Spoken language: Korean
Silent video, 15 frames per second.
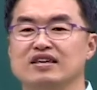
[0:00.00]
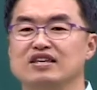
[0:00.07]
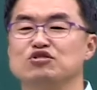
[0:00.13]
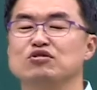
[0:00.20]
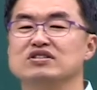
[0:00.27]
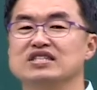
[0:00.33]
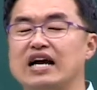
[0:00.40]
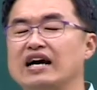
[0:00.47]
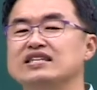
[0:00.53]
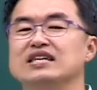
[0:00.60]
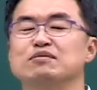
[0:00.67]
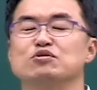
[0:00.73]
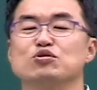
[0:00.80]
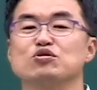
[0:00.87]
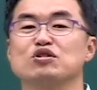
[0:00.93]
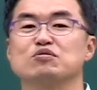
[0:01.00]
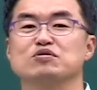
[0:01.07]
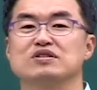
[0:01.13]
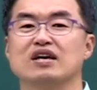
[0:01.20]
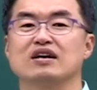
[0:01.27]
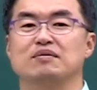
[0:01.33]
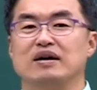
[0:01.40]
이 중에서 장씨 한번 손들어
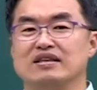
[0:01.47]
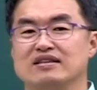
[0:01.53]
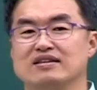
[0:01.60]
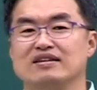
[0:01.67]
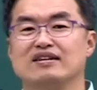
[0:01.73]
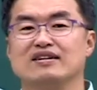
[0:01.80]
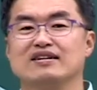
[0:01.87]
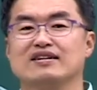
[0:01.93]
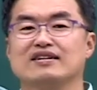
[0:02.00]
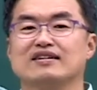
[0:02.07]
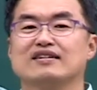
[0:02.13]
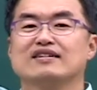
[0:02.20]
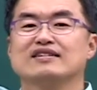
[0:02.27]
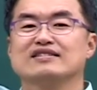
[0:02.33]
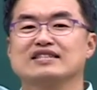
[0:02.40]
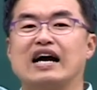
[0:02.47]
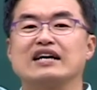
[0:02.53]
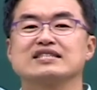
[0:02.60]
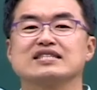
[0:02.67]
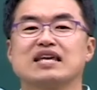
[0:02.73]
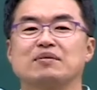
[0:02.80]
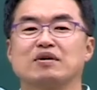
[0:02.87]
보세요. 그럼 한
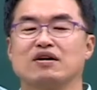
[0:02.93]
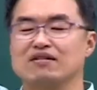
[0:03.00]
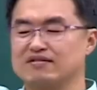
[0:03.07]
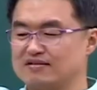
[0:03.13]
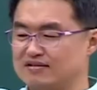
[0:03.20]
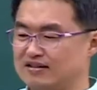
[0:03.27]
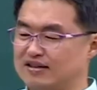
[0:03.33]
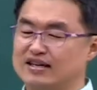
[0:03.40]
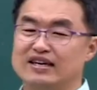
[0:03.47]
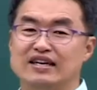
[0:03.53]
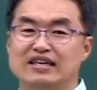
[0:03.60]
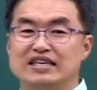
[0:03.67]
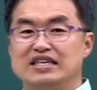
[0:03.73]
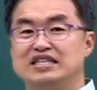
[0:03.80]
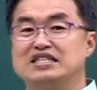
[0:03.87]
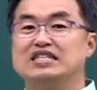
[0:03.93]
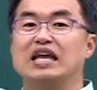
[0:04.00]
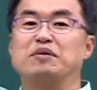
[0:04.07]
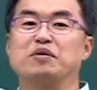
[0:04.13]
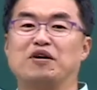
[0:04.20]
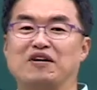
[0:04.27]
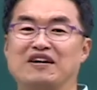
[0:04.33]
장씨 세명 이씨 네명